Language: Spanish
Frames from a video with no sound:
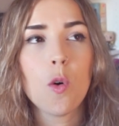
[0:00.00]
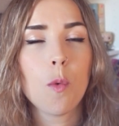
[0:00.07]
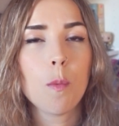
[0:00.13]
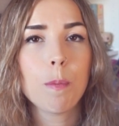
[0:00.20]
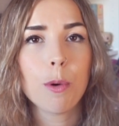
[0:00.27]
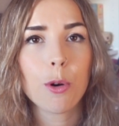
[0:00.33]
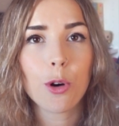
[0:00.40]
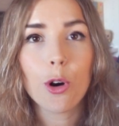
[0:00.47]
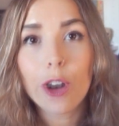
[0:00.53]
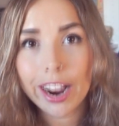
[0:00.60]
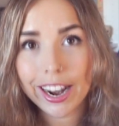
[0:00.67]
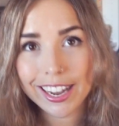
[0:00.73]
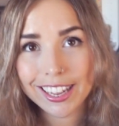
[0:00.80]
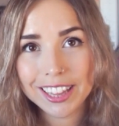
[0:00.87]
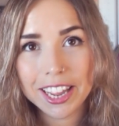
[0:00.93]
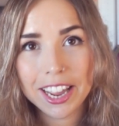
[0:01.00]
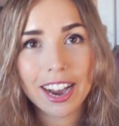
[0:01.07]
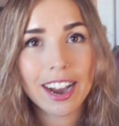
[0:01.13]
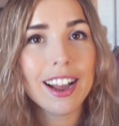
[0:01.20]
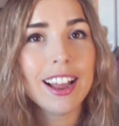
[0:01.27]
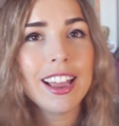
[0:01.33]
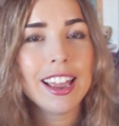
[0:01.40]
un poco
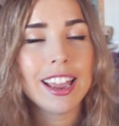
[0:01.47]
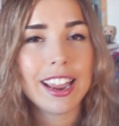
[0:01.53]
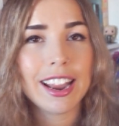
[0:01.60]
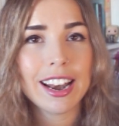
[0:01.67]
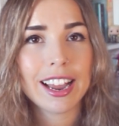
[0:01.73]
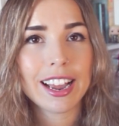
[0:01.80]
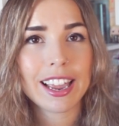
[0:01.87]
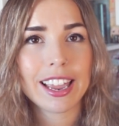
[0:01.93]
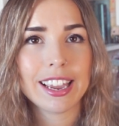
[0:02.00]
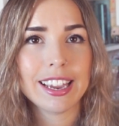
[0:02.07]
genética, en la